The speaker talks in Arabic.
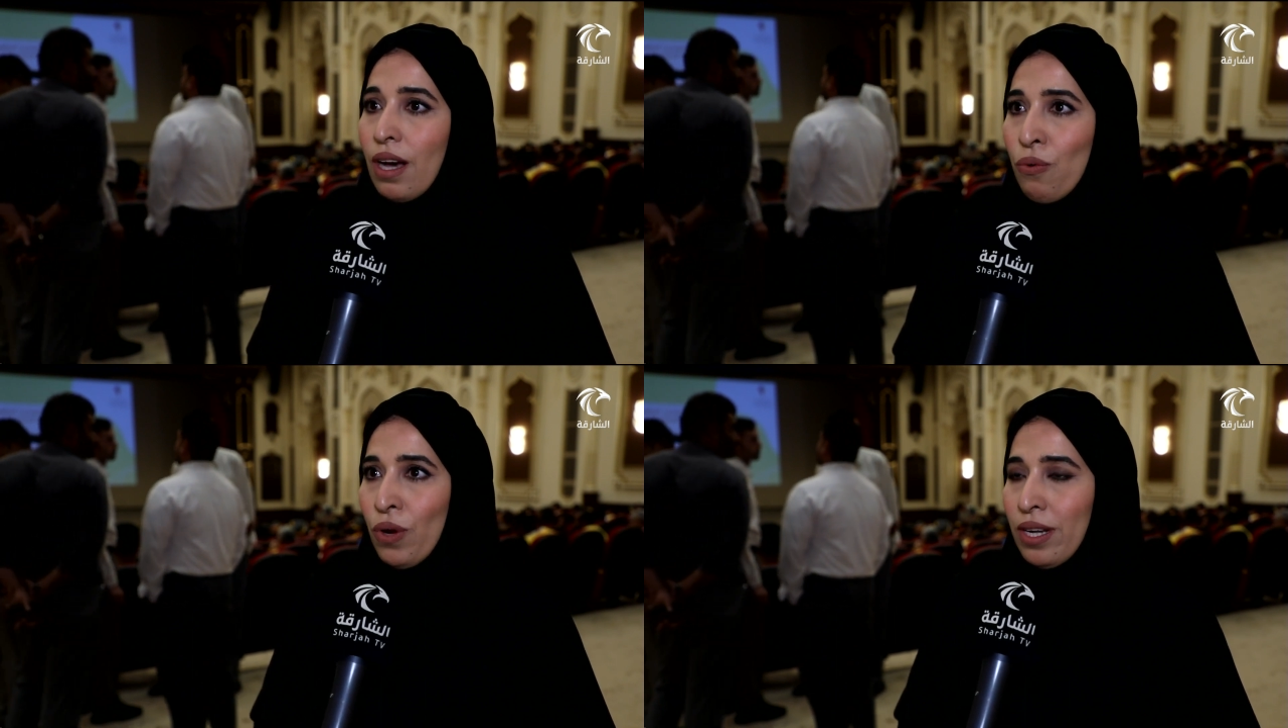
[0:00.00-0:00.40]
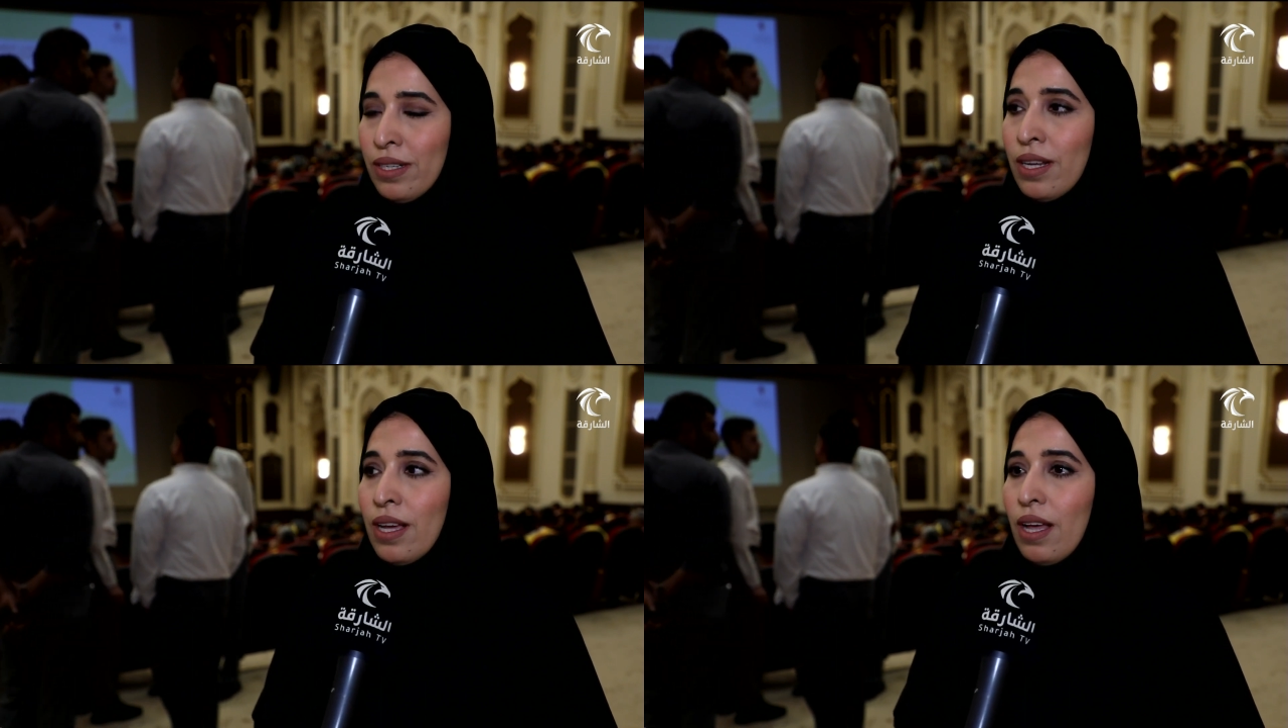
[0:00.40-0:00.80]

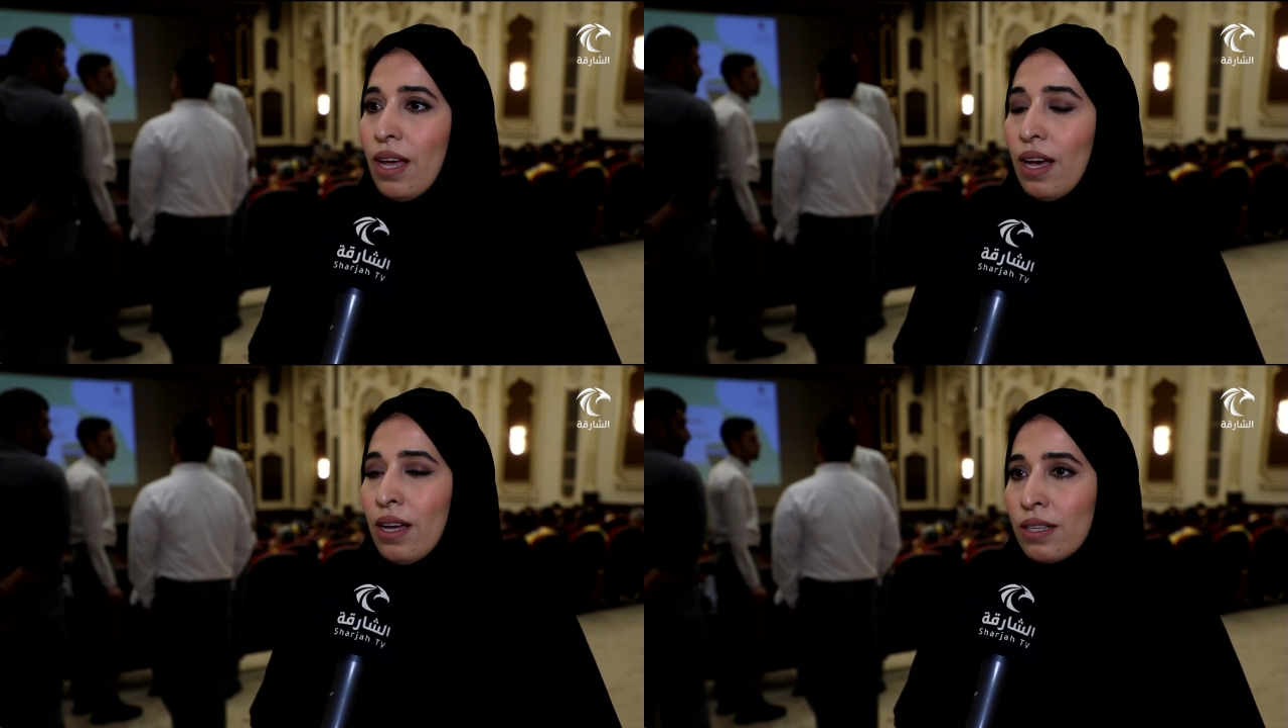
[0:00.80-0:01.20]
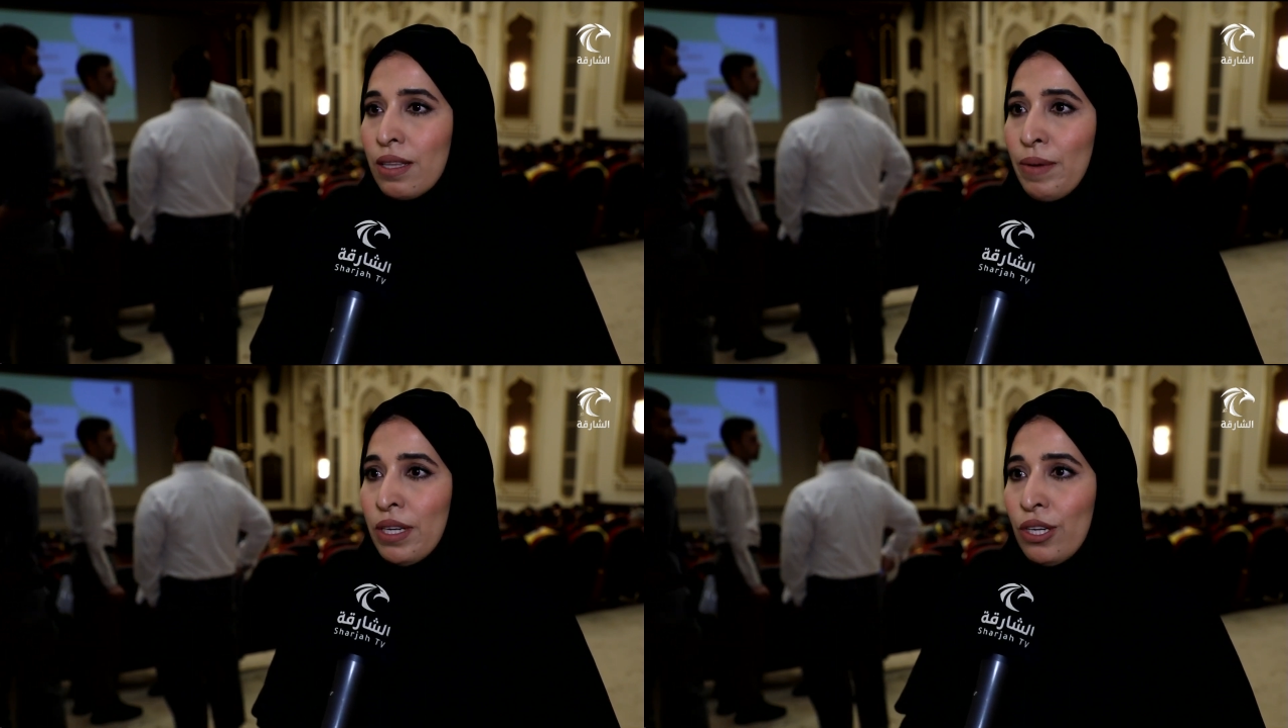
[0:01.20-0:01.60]
اولا آه،
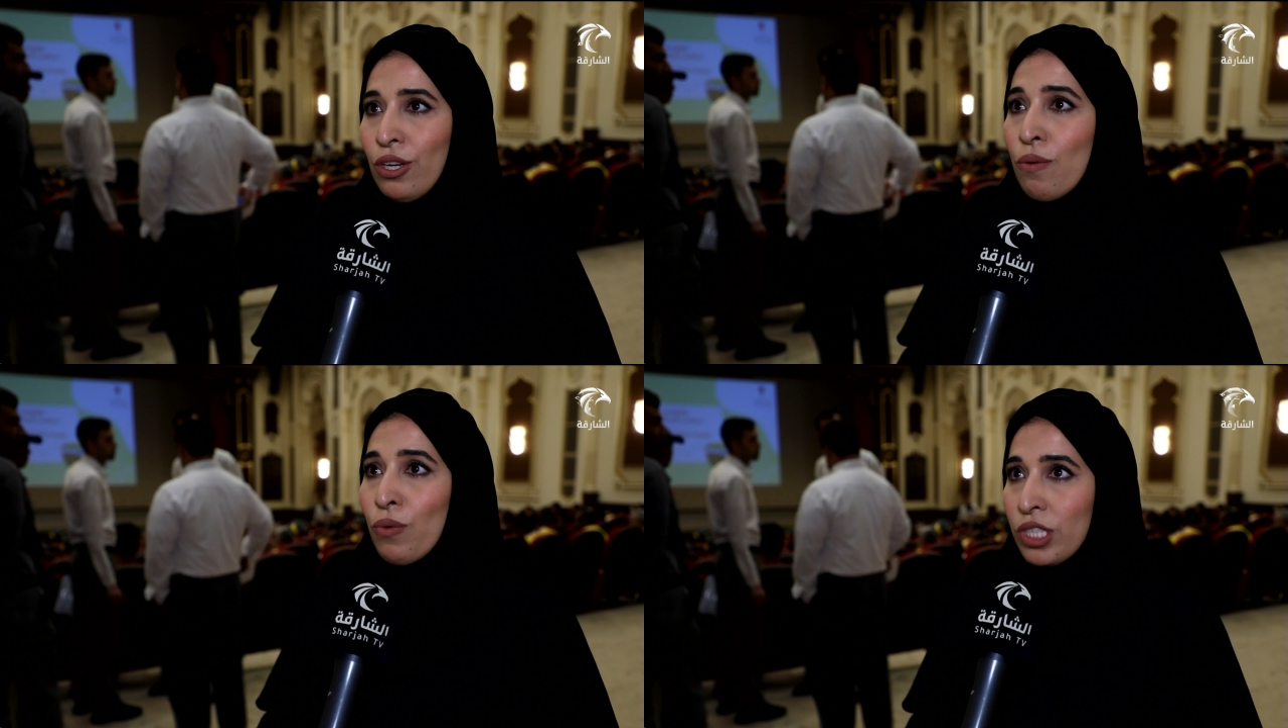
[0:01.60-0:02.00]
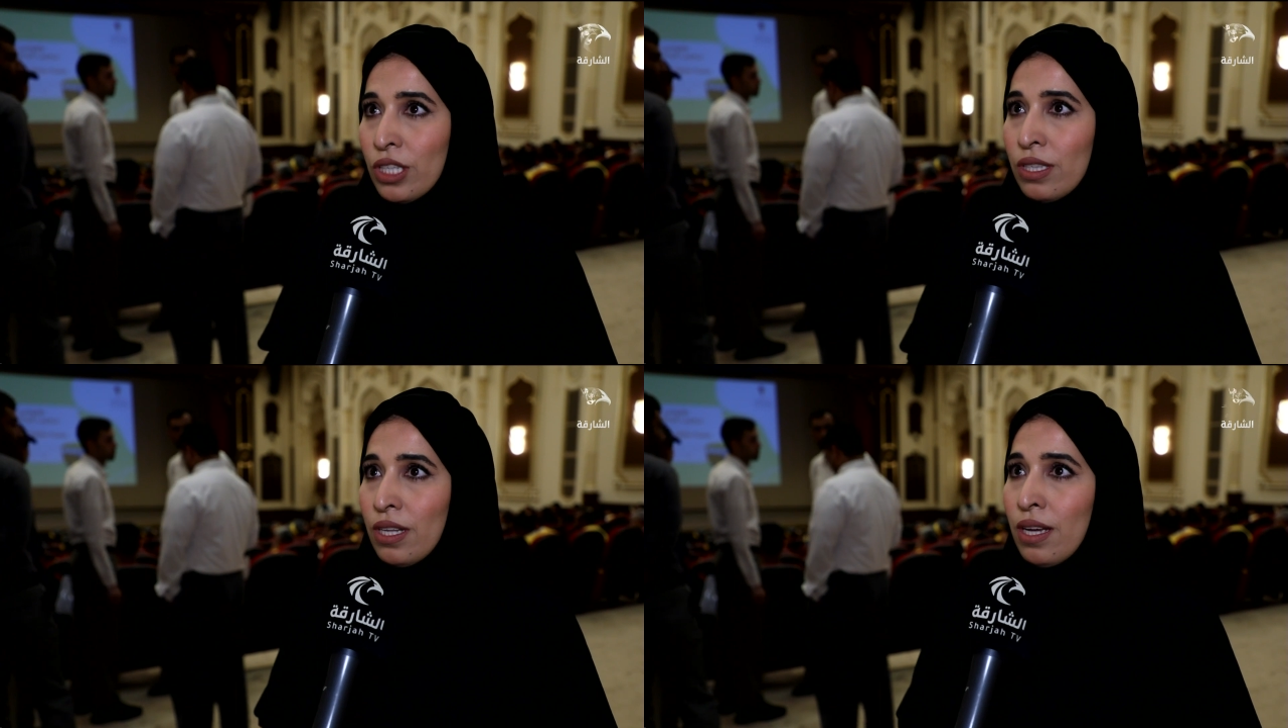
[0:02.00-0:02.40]
طبعا اليوم
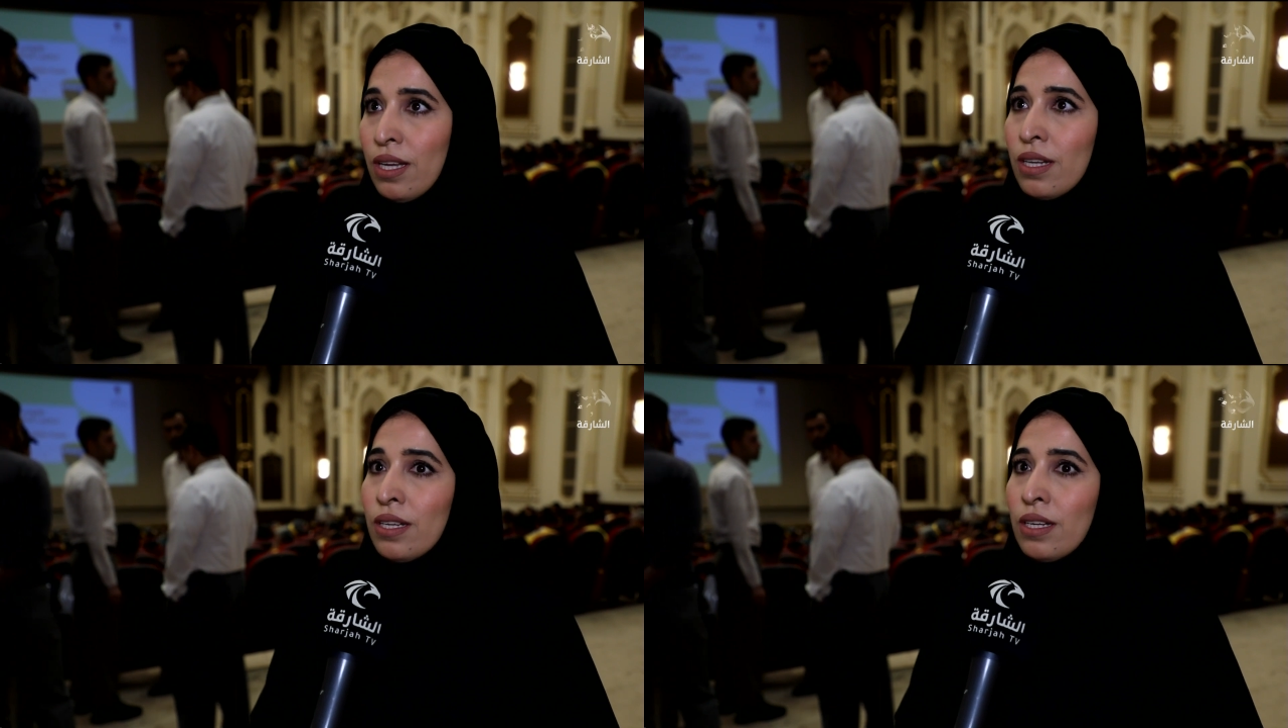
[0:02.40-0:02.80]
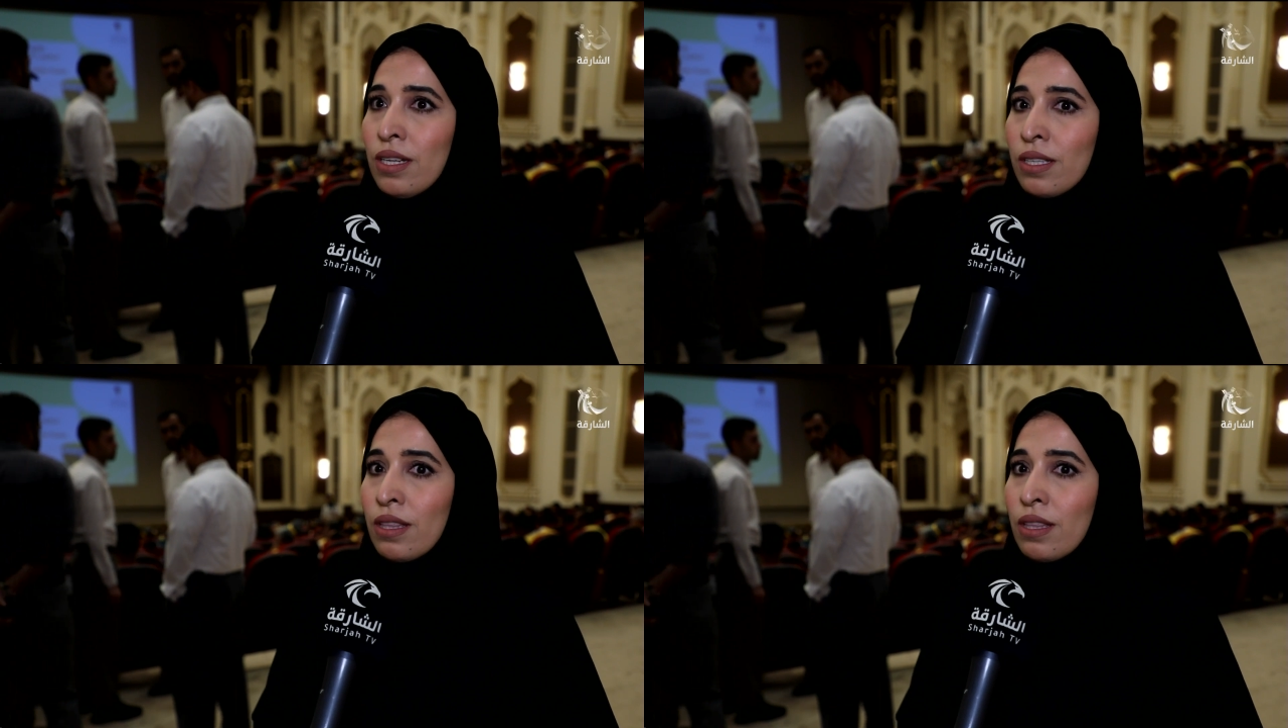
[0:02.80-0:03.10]
ورشتنا آه،